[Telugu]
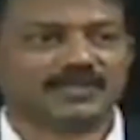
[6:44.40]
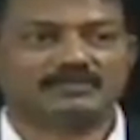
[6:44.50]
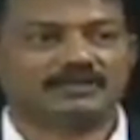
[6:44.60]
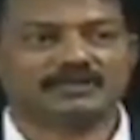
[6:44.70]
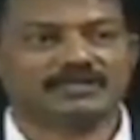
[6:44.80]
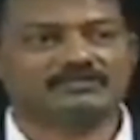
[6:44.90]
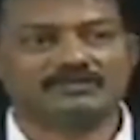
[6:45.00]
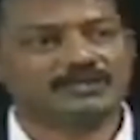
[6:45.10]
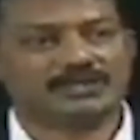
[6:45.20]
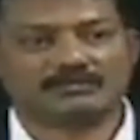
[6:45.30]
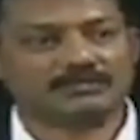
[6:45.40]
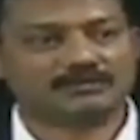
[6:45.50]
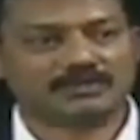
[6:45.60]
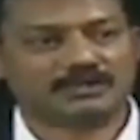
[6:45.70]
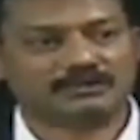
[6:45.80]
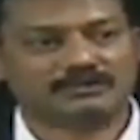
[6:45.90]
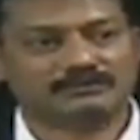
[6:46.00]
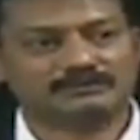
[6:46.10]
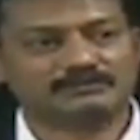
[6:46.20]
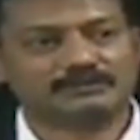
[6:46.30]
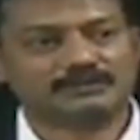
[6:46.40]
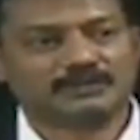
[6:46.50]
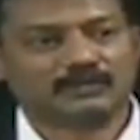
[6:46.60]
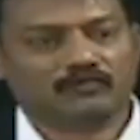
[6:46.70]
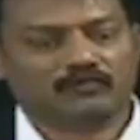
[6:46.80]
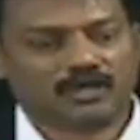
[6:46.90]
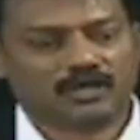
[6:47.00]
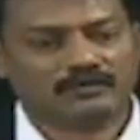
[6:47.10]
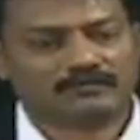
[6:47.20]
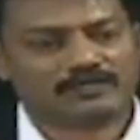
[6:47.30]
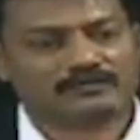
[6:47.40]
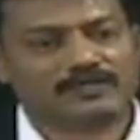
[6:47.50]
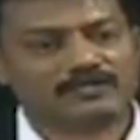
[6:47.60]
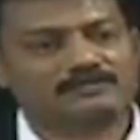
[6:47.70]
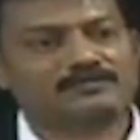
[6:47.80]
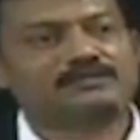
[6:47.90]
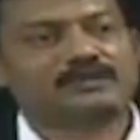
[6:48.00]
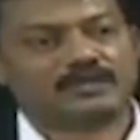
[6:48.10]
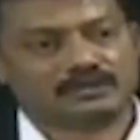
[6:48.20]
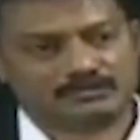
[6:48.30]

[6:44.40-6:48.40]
అంటే వాళ్ళ దేవుడి మీద నమ్మకం కాదు వాళ్ళ విశ్వాసం మీద వాళ్ళ